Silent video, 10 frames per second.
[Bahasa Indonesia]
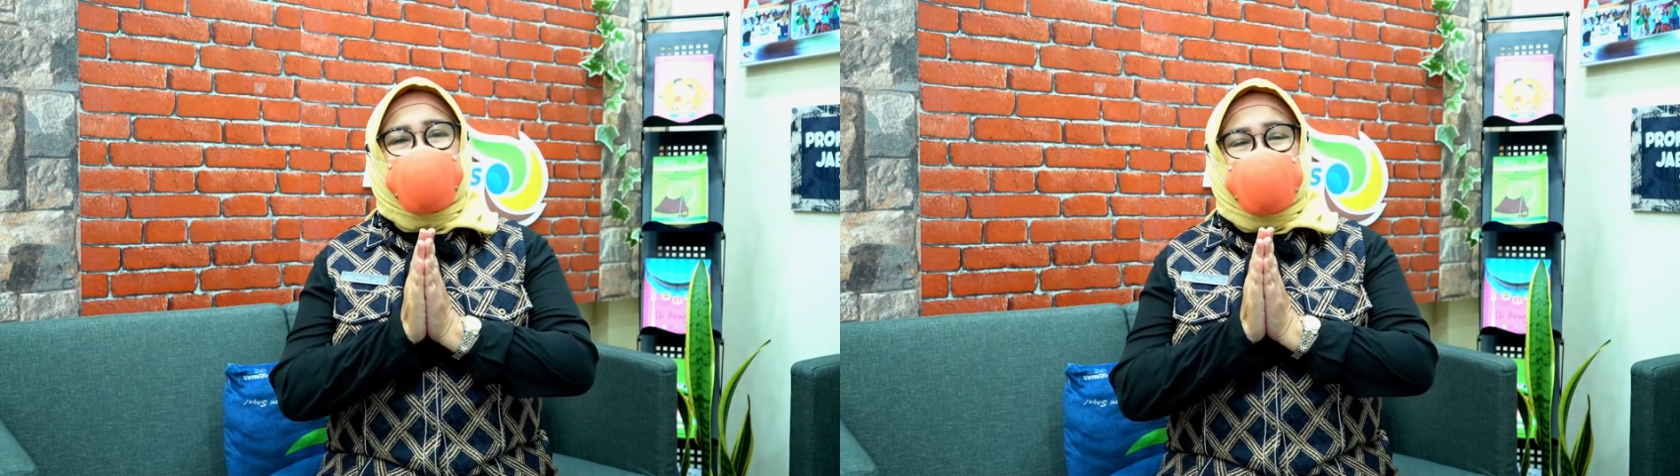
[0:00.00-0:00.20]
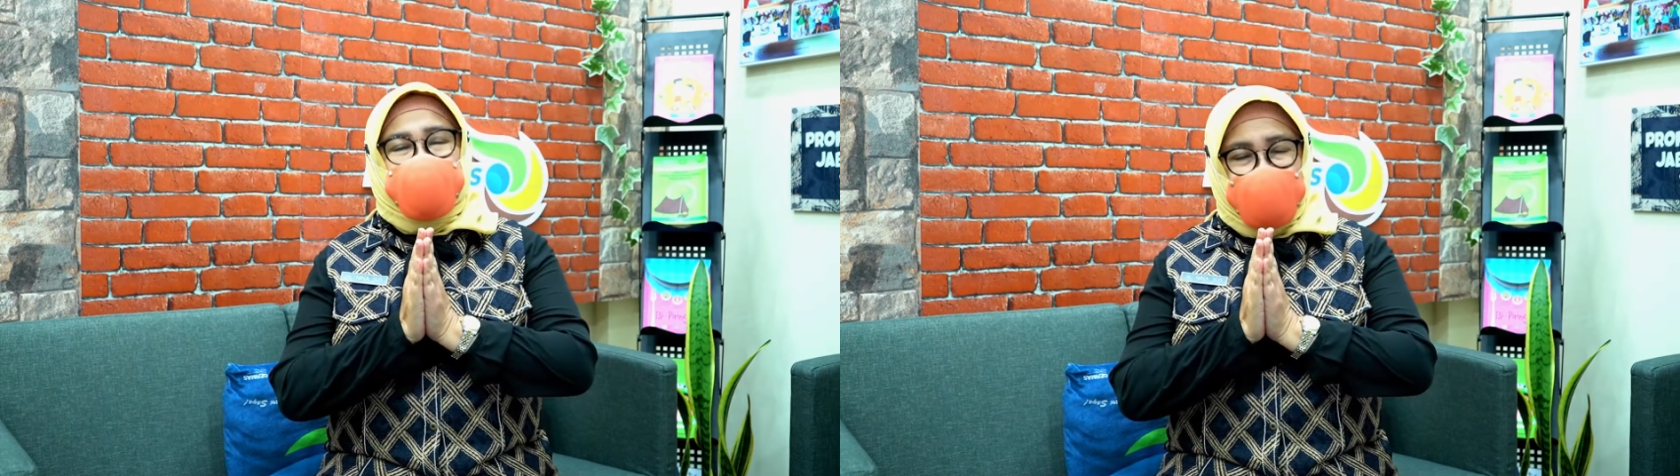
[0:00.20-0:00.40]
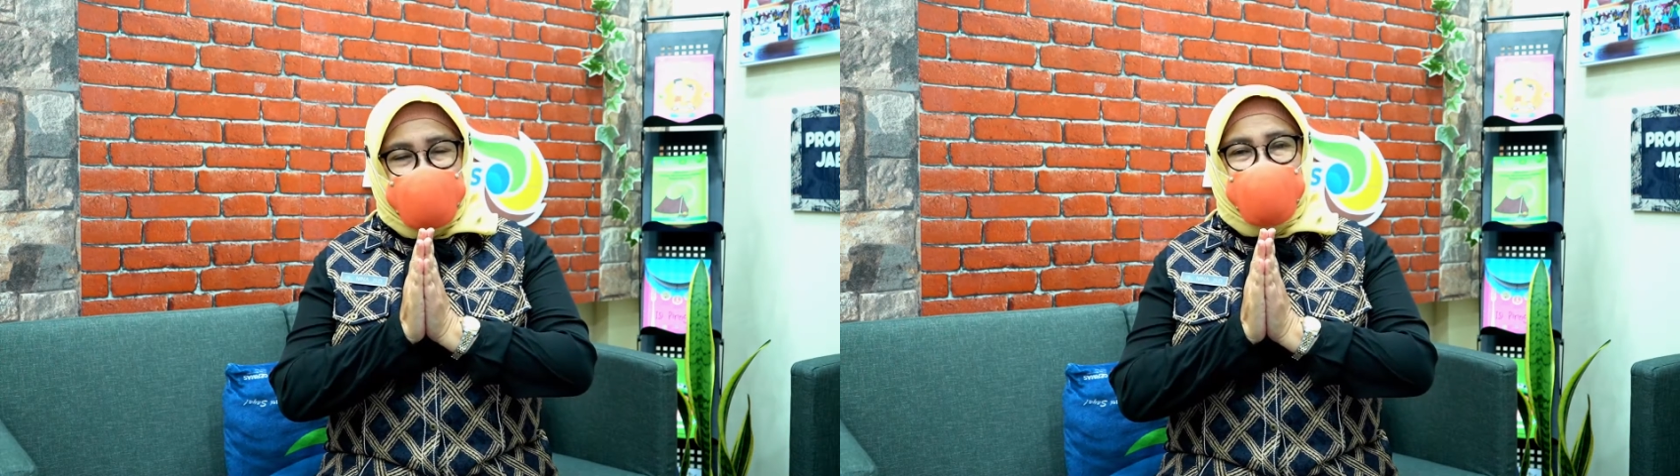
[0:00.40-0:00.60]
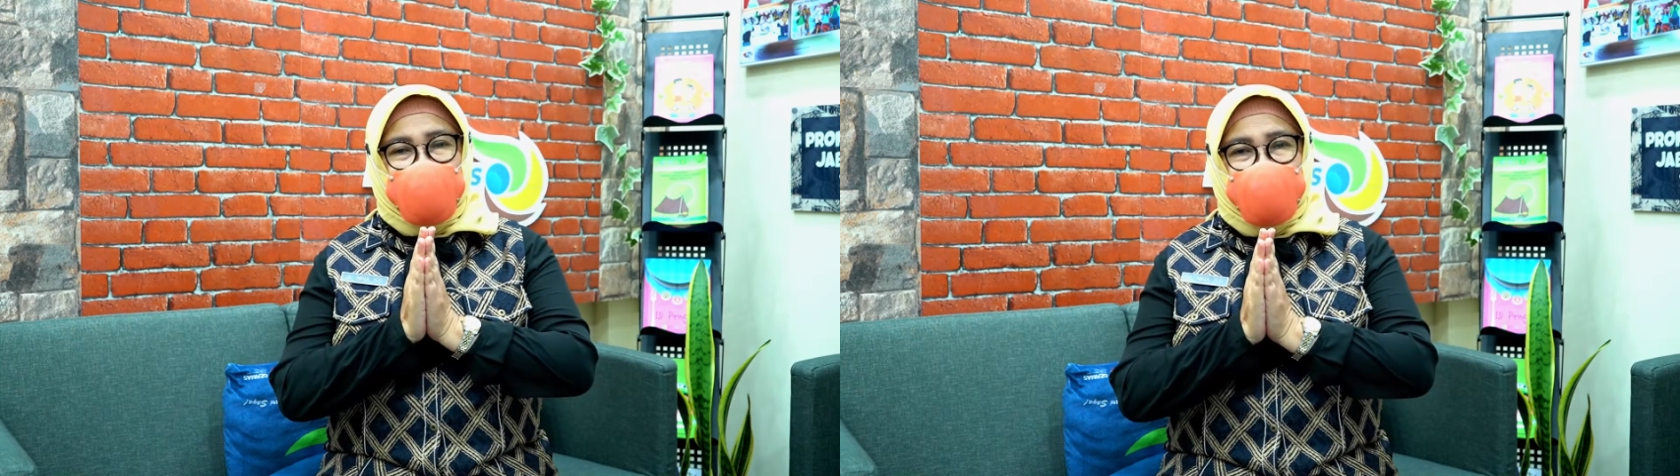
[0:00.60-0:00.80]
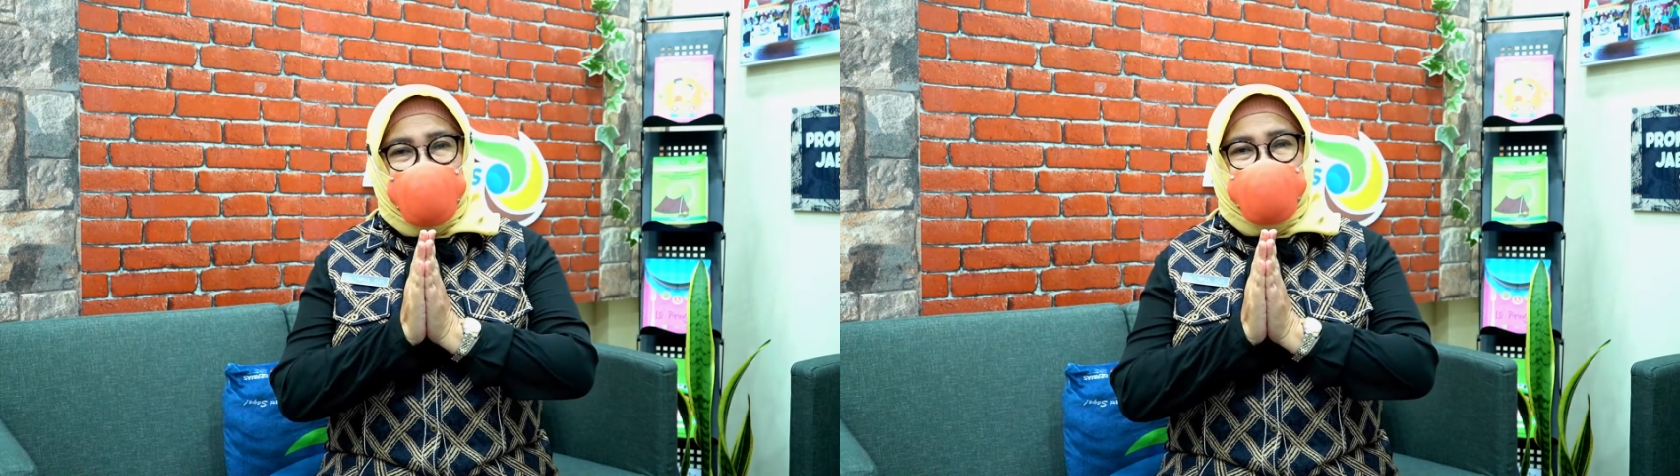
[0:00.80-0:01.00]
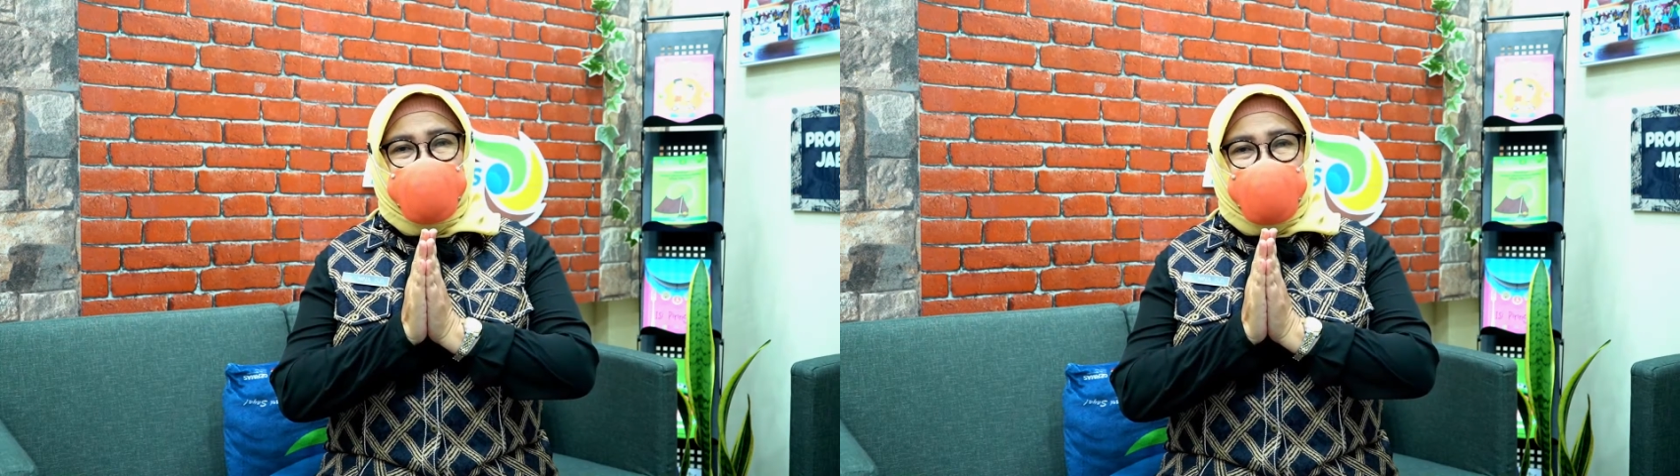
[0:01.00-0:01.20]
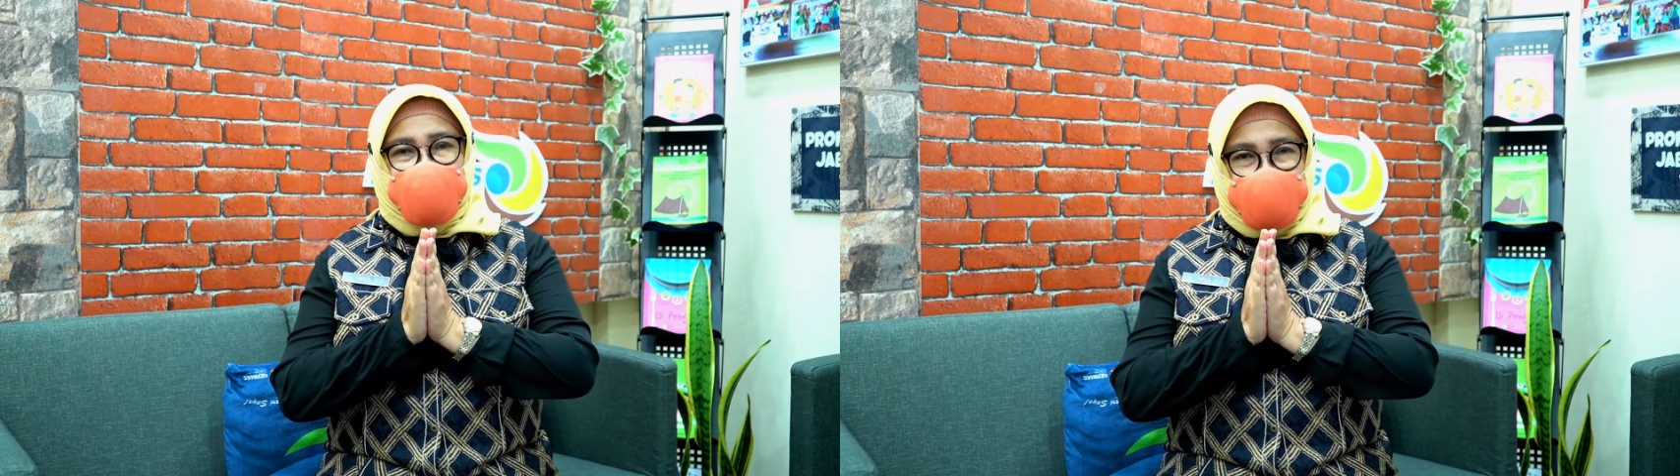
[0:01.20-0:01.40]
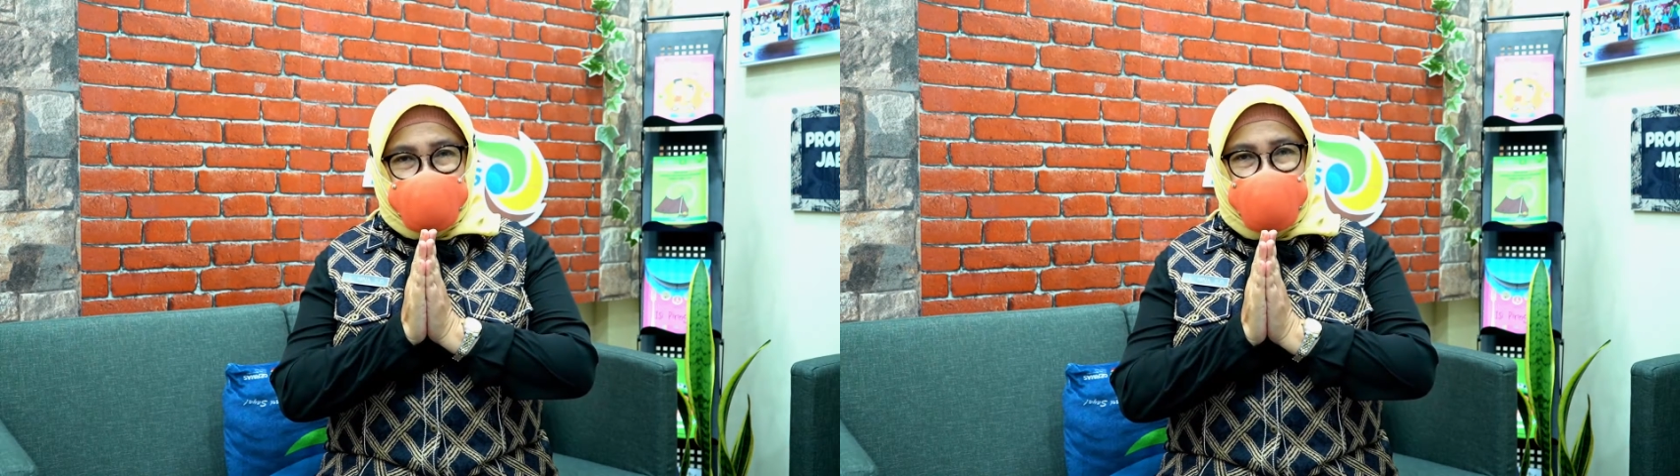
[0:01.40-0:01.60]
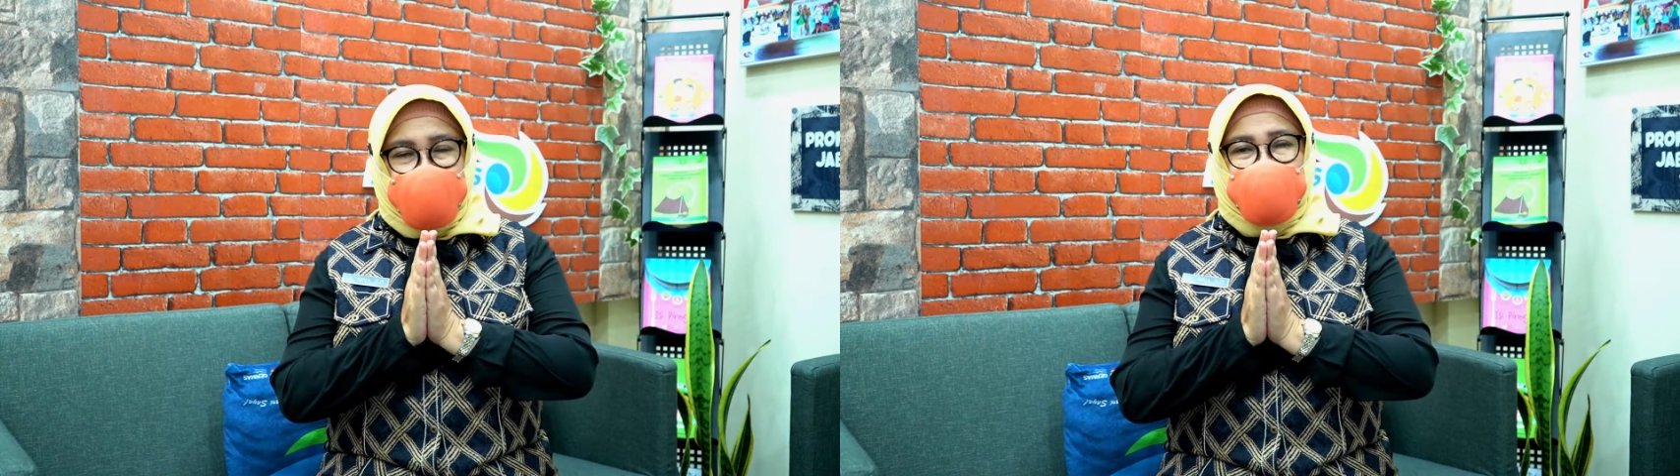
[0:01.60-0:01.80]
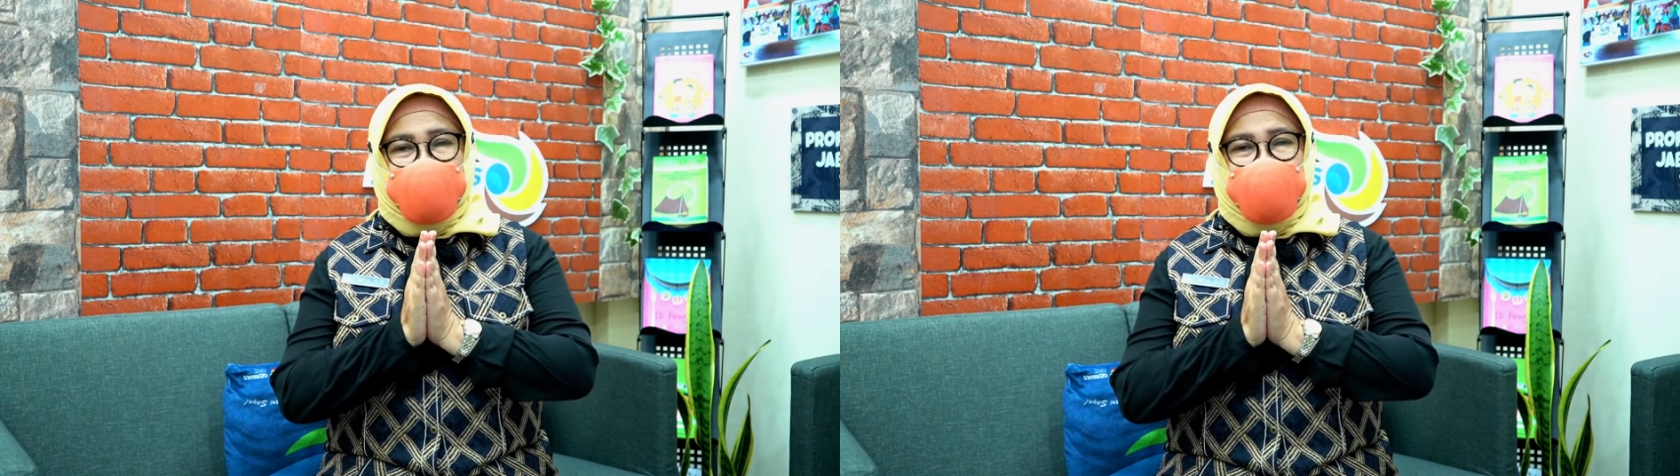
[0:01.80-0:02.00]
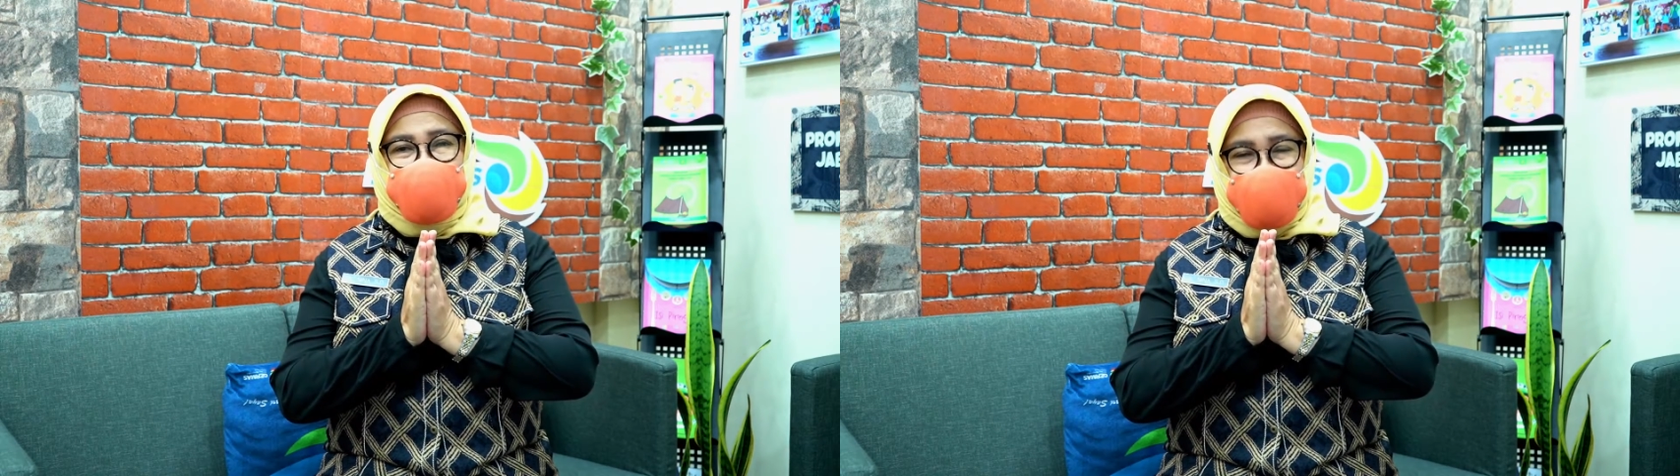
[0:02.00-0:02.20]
Wassalamualaikum warahmatullahi